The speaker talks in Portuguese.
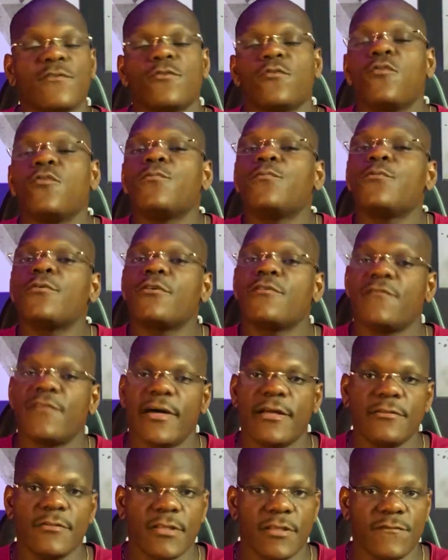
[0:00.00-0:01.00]

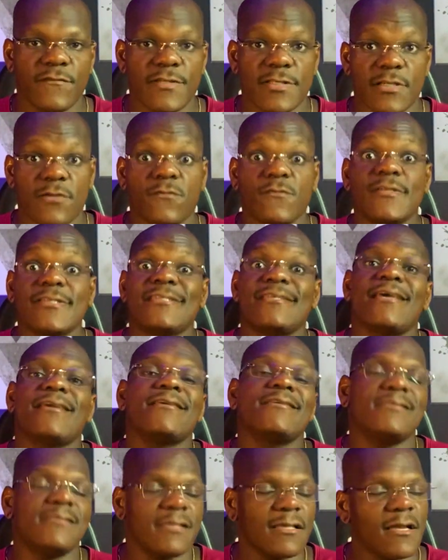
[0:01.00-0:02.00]
comprovado que você consegue
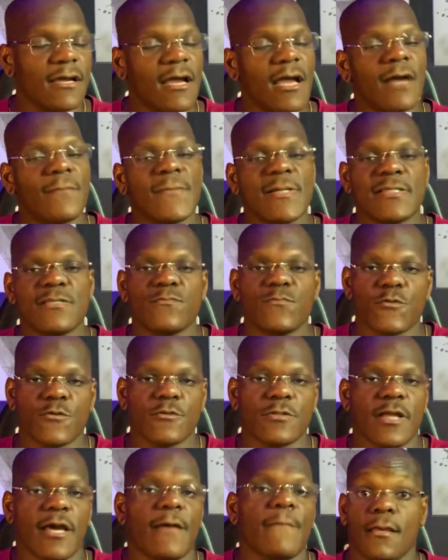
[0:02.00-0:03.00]
sim ganhar massa muscular.